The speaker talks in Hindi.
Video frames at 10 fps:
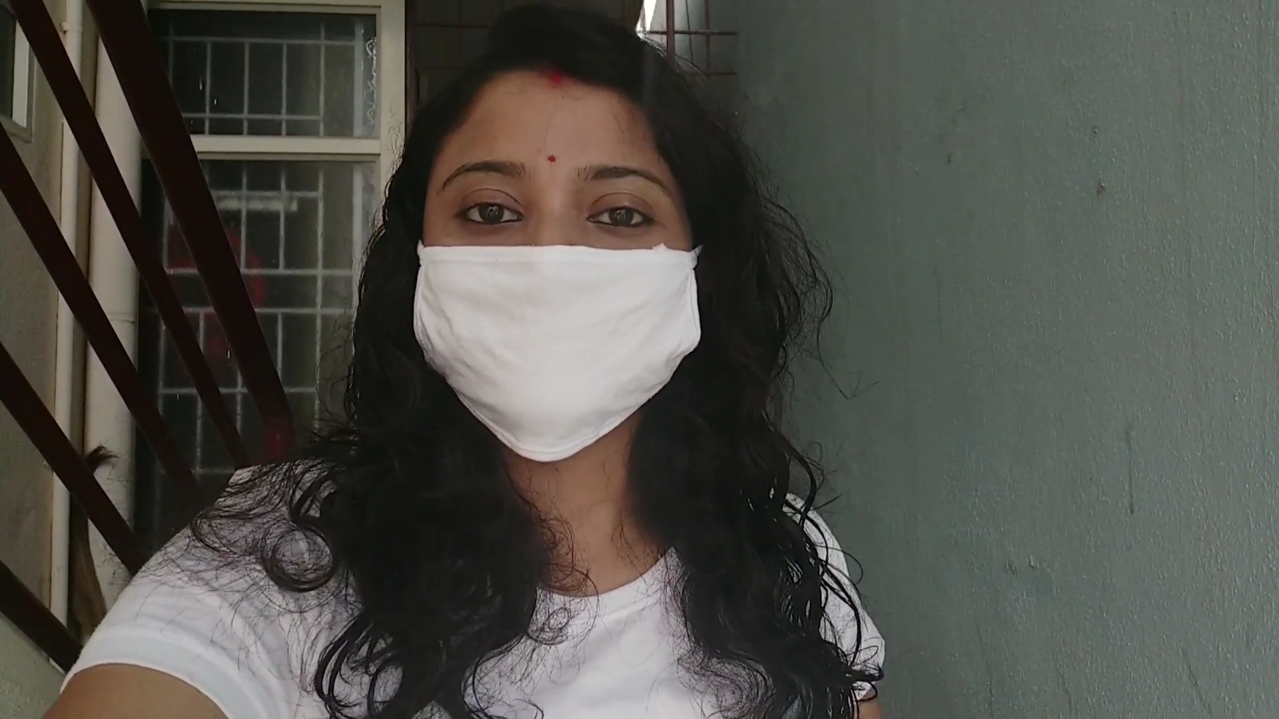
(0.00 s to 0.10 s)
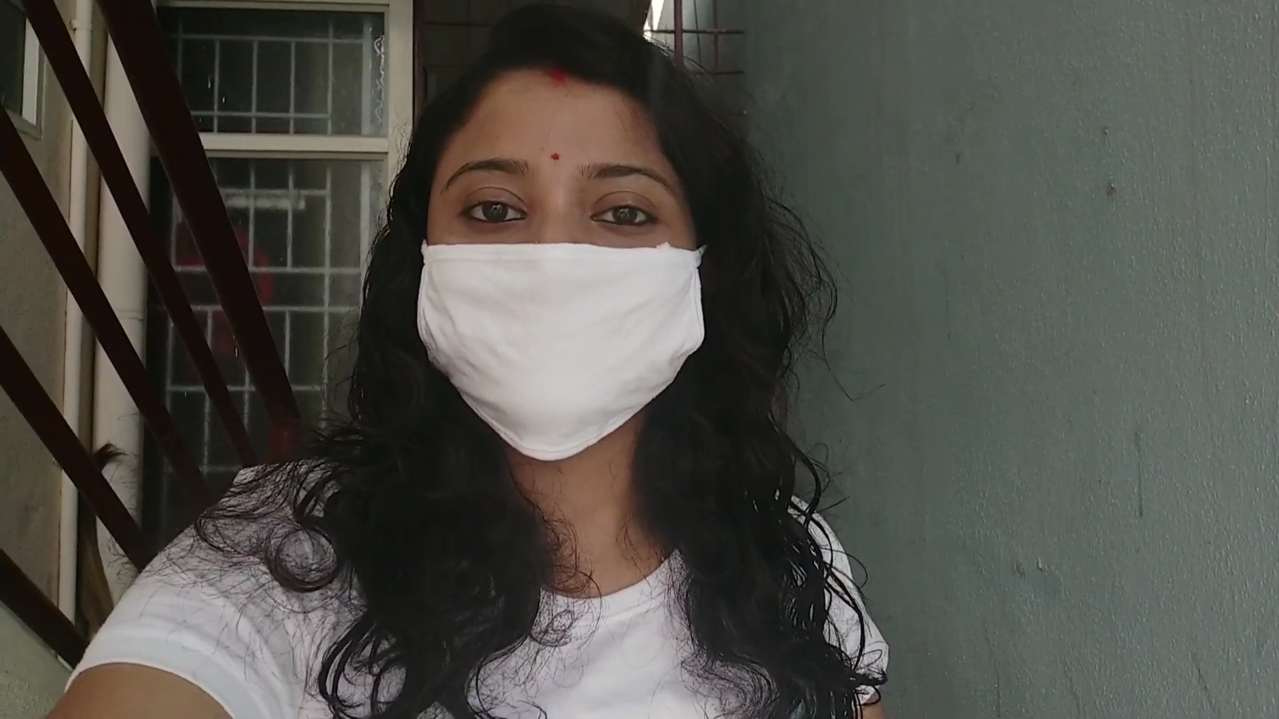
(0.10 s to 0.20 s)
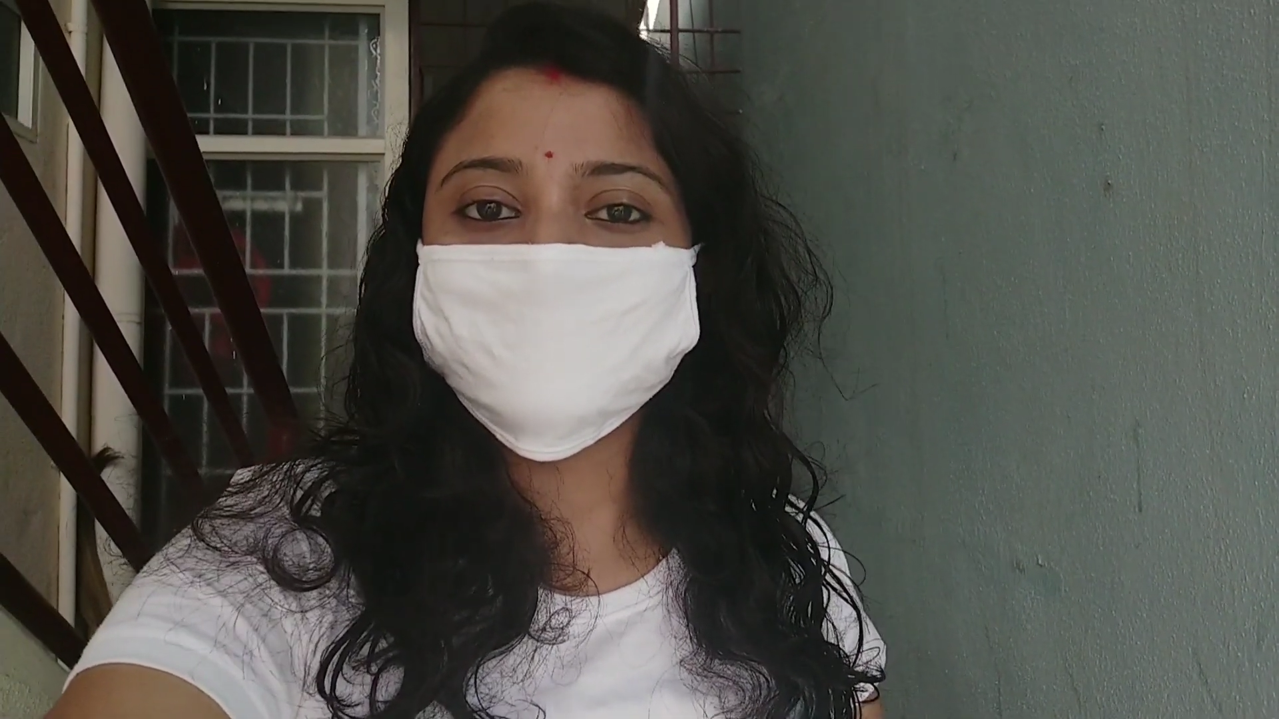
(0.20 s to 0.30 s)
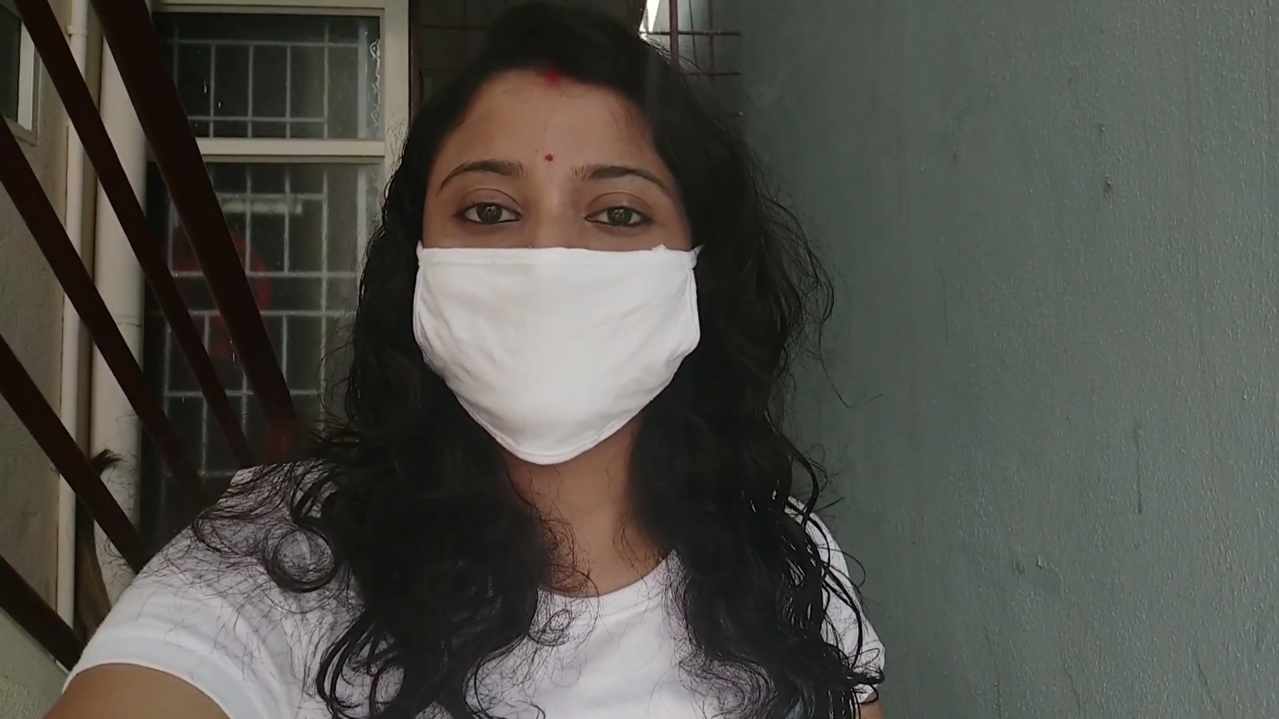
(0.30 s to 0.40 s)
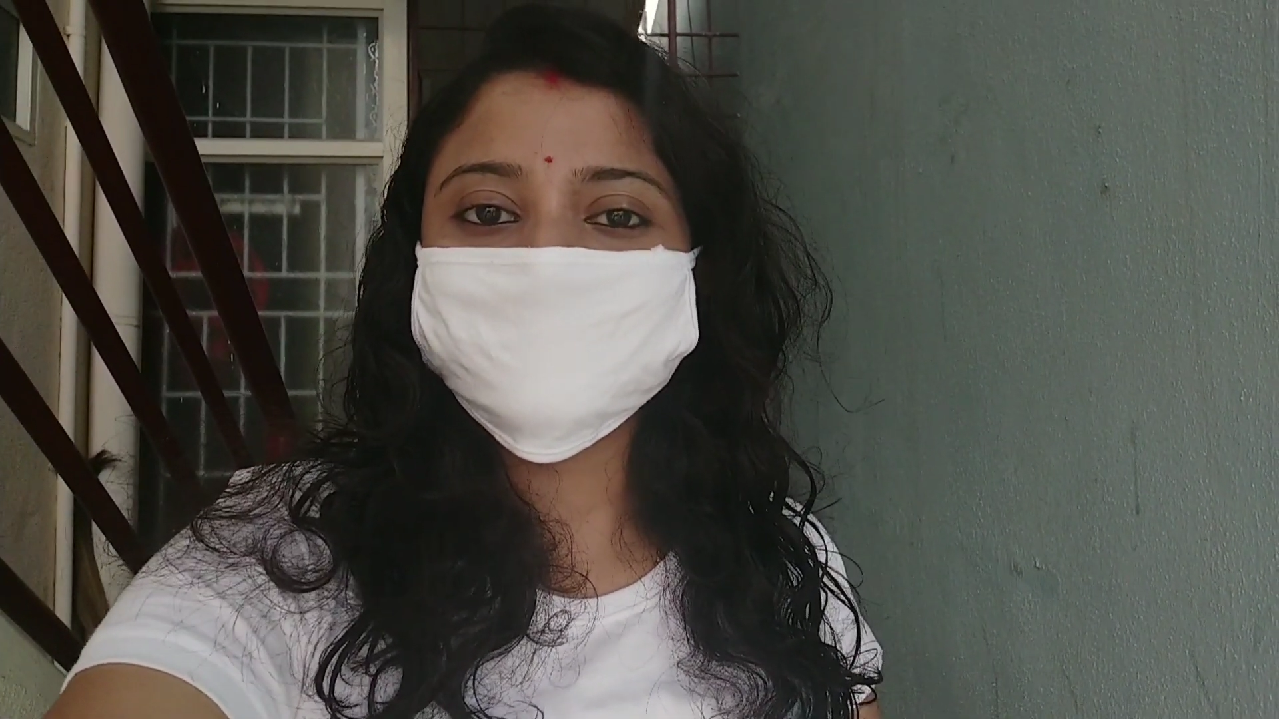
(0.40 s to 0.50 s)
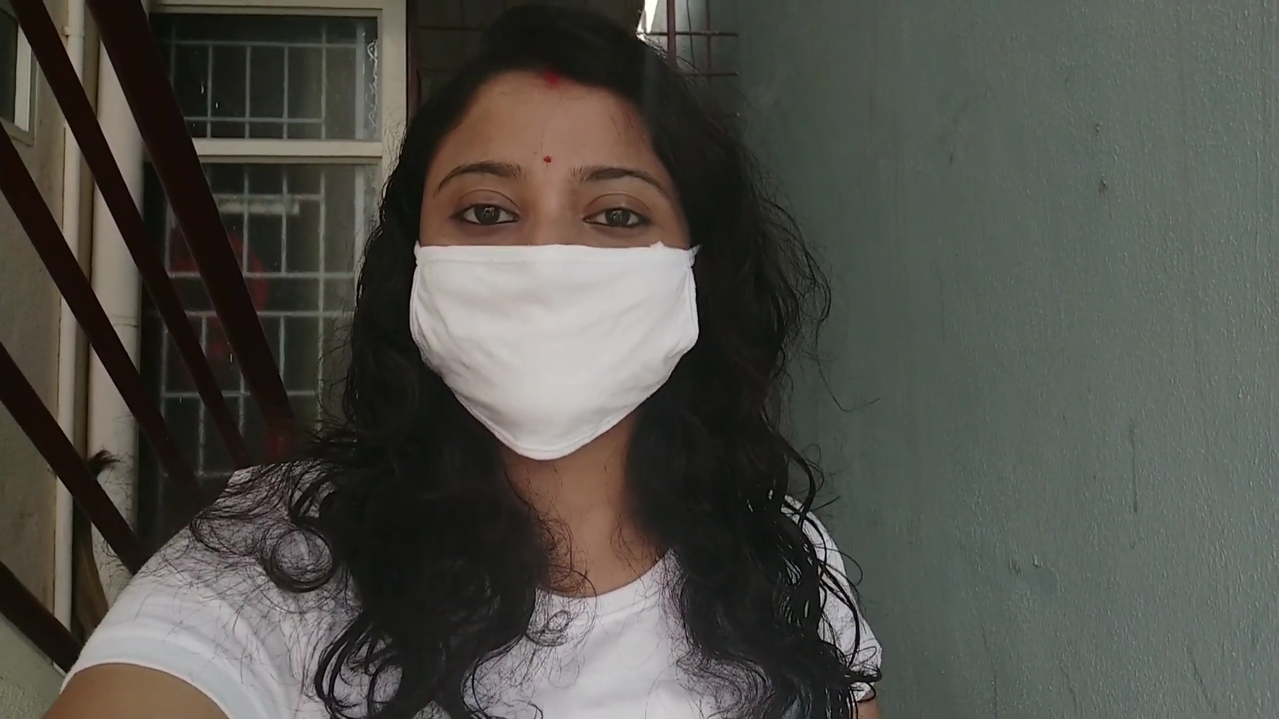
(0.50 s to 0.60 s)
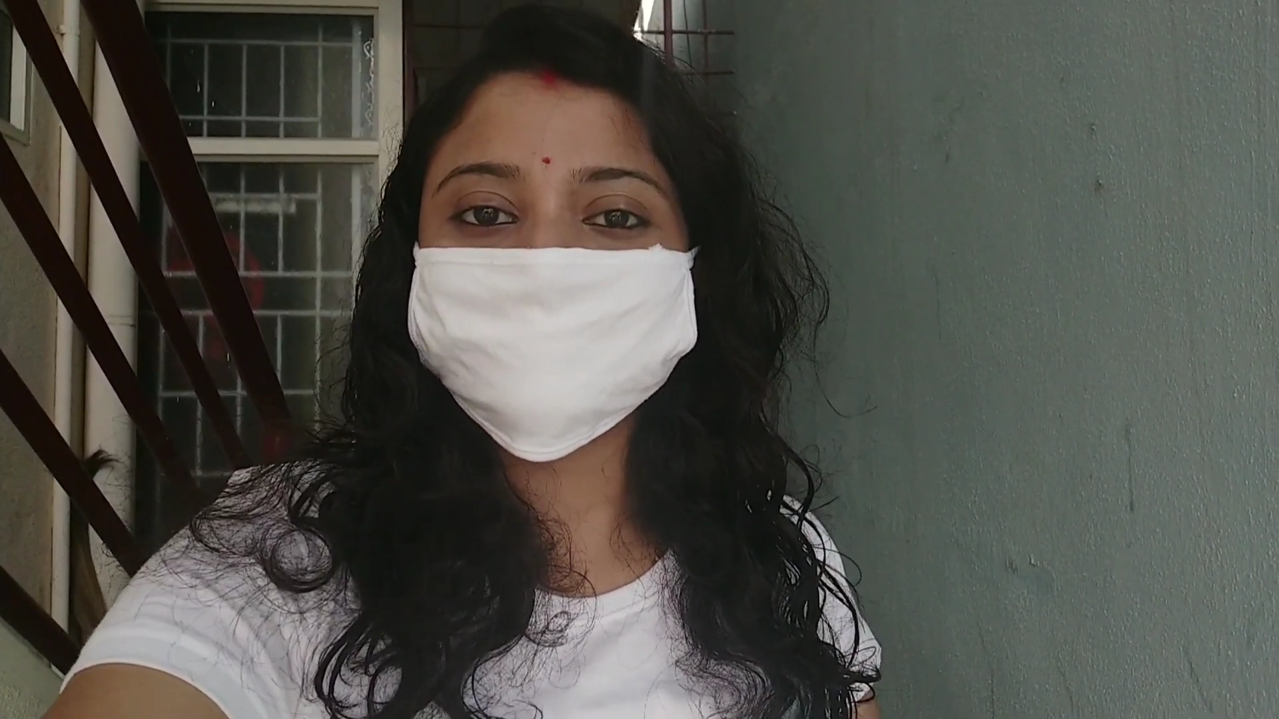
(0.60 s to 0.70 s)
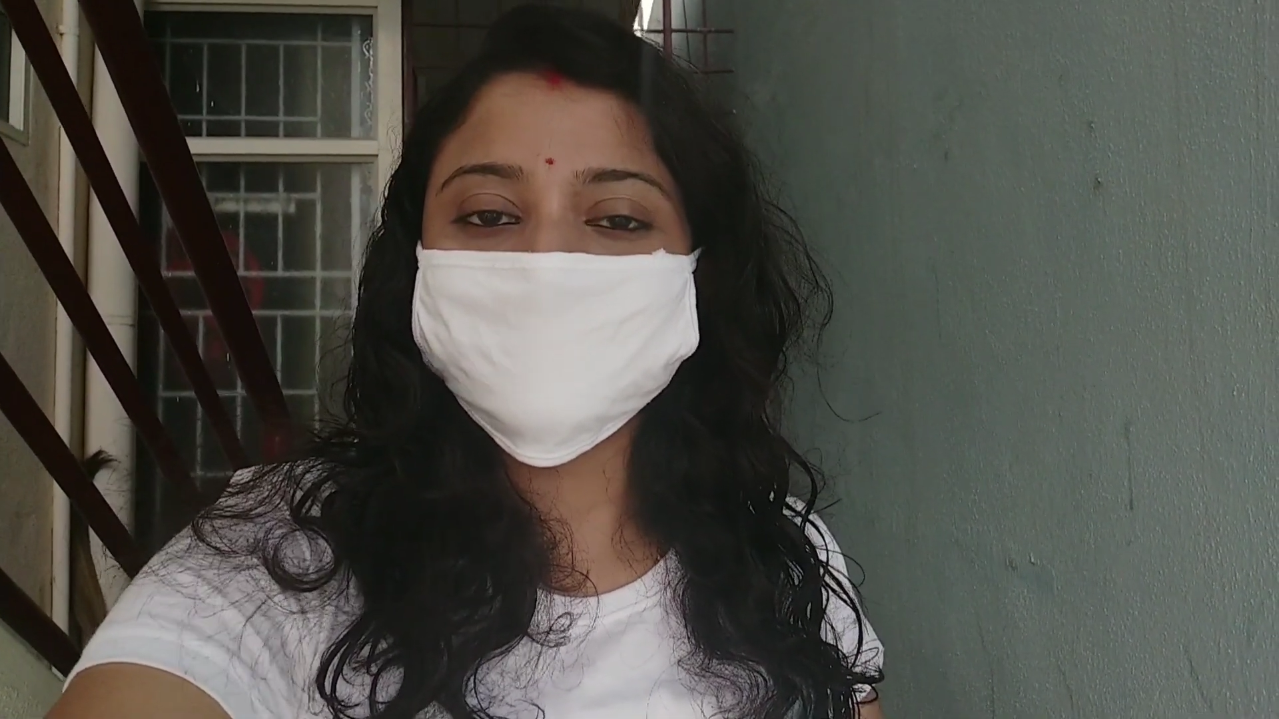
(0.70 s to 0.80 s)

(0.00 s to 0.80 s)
तो गाइज